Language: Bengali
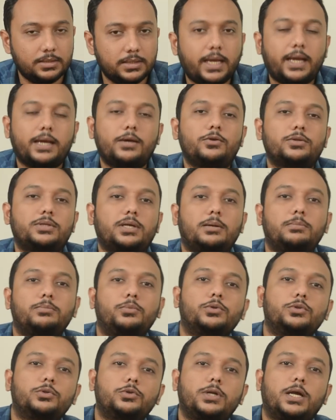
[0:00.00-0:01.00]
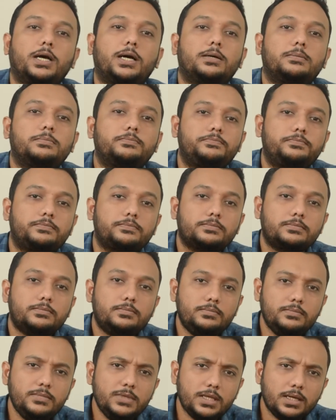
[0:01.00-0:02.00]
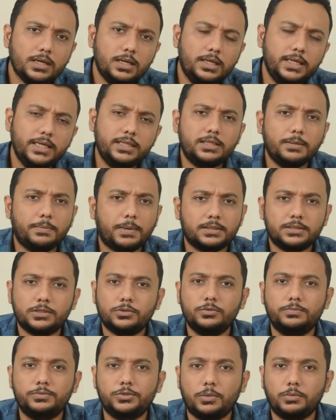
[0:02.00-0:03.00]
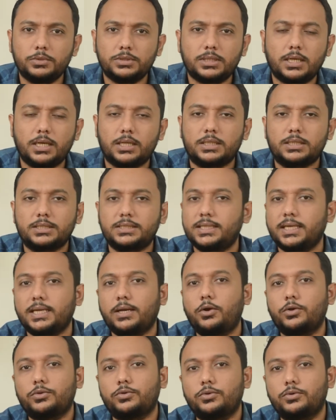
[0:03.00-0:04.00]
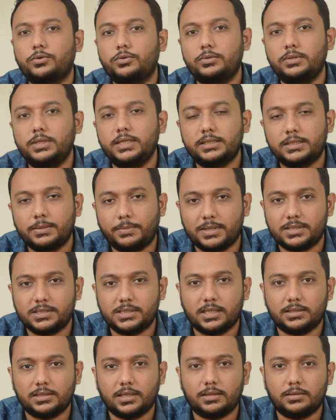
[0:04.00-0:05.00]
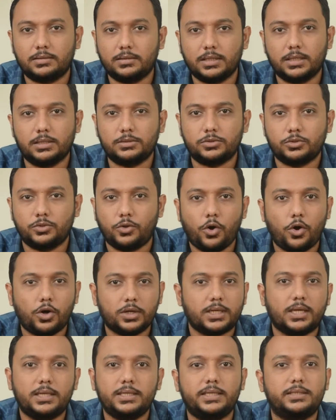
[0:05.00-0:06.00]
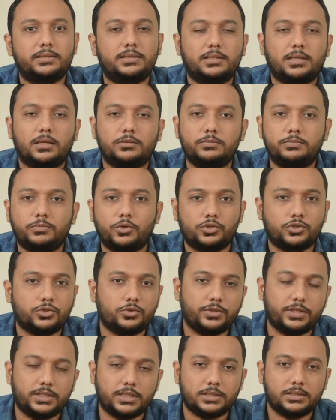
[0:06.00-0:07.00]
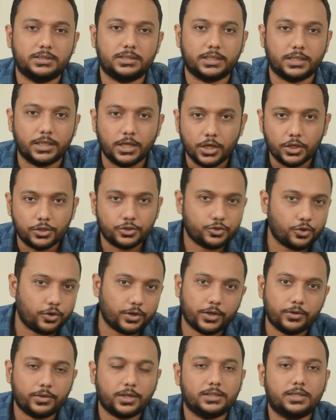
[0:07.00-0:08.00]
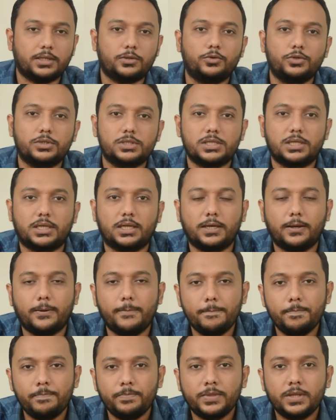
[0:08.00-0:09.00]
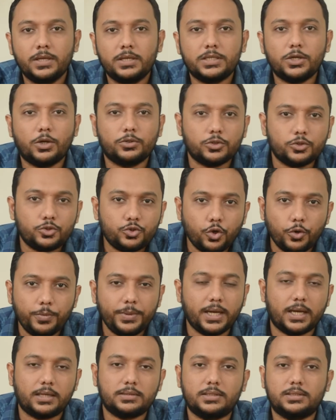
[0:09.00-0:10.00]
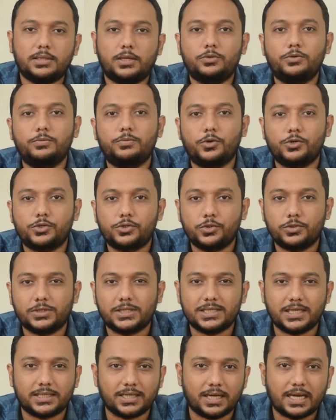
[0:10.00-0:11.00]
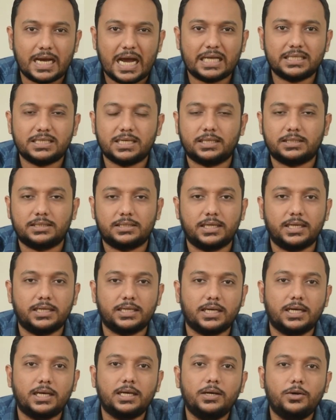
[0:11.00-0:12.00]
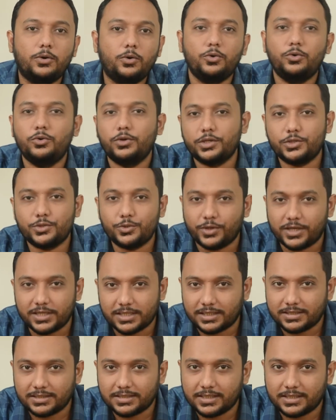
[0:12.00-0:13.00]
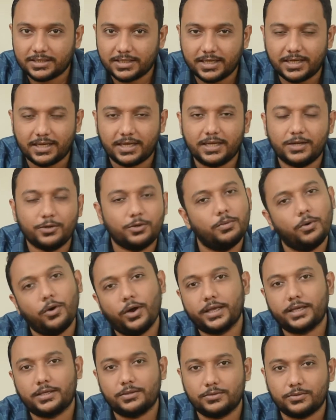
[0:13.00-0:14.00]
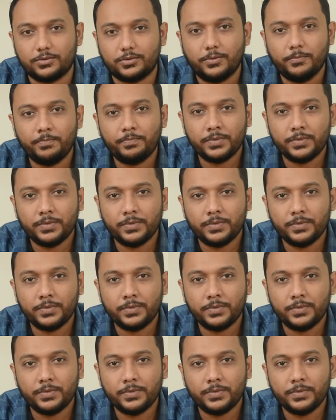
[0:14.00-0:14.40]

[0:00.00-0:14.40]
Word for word: দেখা গেল তার বন্ধুরা লিখতে পারছে খুব চমৎকার সে হয়তো লিখতে পারছে না তার কটা লিখতে তার খুব কষ্ট হয়ে যাচ্ছে স্বরেওটা তার হচ্ছে না সে হয়তো ছবি আঁকতে তার খুব কষ্ট হচ্ছে সে একটা গাছ আঁকতে এটা অন্য কিছু হয়ে যাচ্ছে তাই না এরকম হয় কিন্তু